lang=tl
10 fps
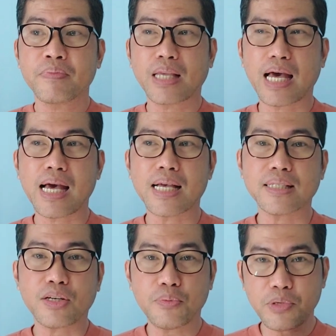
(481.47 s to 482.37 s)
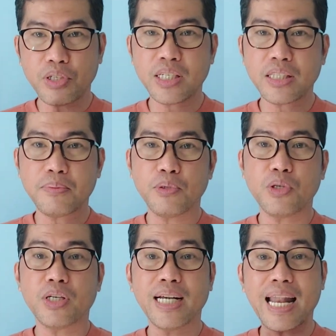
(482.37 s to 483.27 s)
uh, sa community
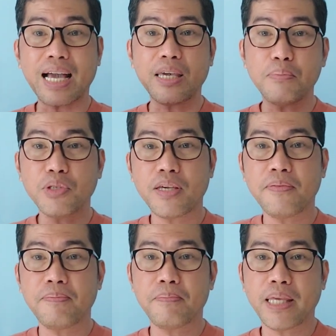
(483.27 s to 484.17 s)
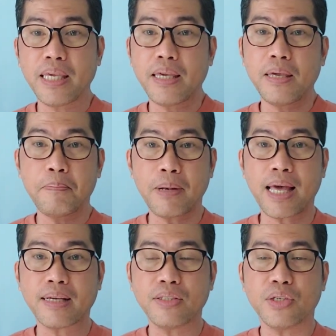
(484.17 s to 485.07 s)
mo or lagi mong
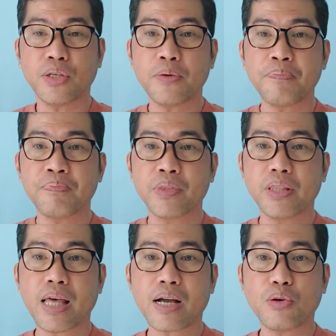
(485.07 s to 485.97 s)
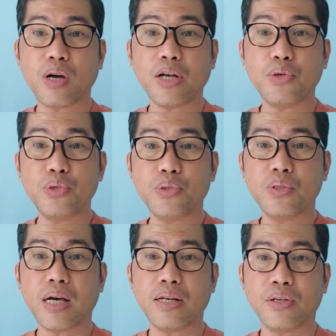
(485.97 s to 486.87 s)
i-plug no na kung ano yung
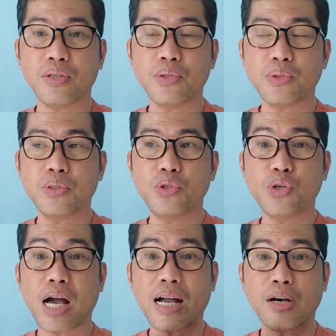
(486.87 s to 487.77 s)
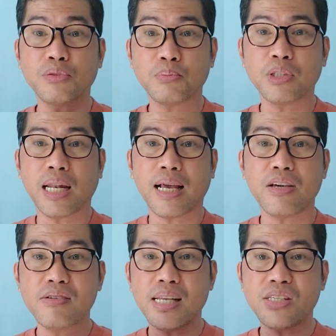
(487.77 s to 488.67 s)
ano yung yung account mo
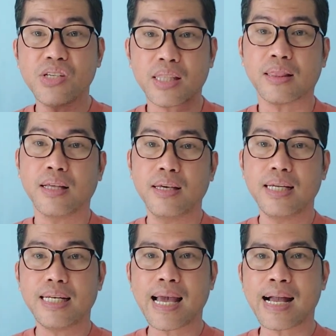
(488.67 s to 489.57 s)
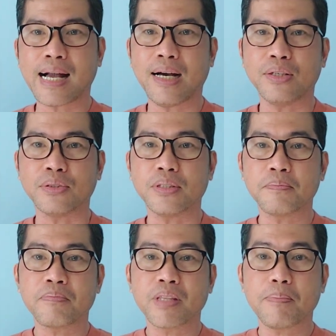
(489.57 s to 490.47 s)
talagang legit na account
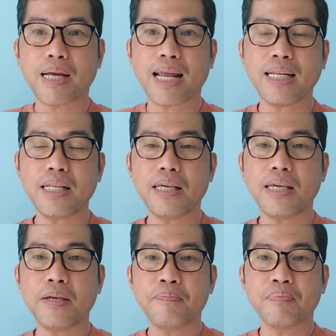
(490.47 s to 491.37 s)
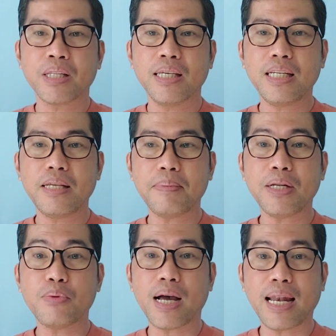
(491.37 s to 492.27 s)
para hindi hindi
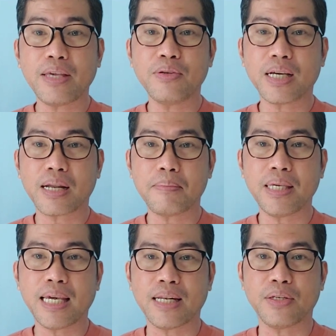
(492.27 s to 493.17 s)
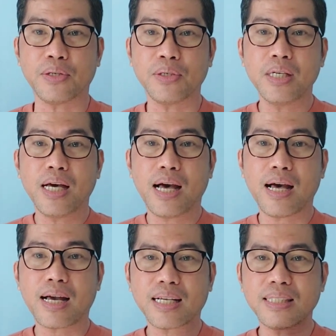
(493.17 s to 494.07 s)
maniwala yung karamihan no
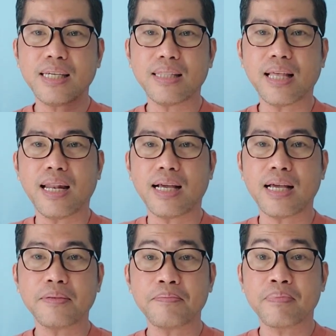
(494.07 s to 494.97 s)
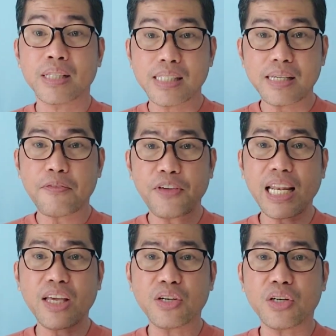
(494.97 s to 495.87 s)
uh, kasi talagang si
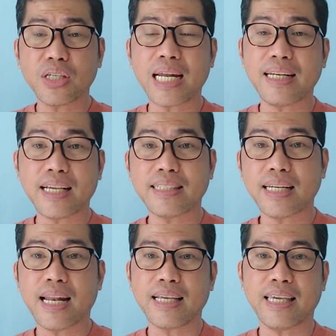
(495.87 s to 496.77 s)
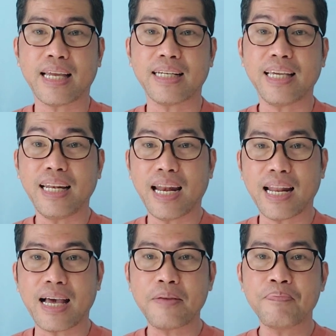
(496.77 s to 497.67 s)
feeling ko nandiyan lang yan
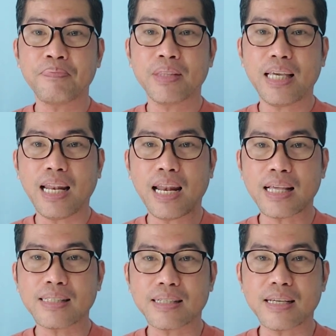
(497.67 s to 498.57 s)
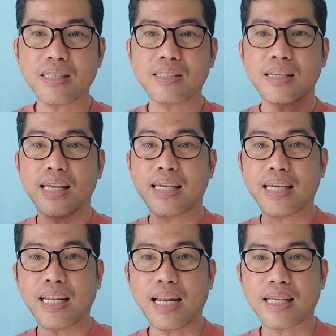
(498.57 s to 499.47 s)
kilala kilala si Rich
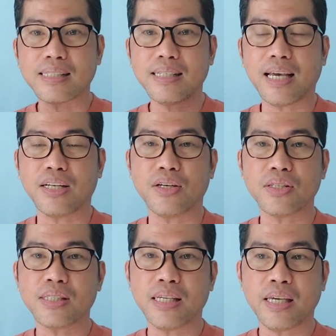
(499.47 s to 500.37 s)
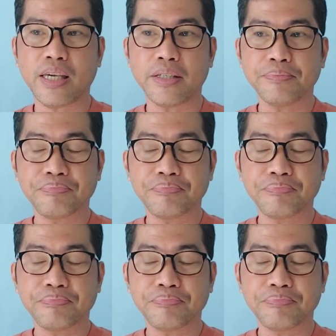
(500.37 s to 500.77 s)
kilala si ano si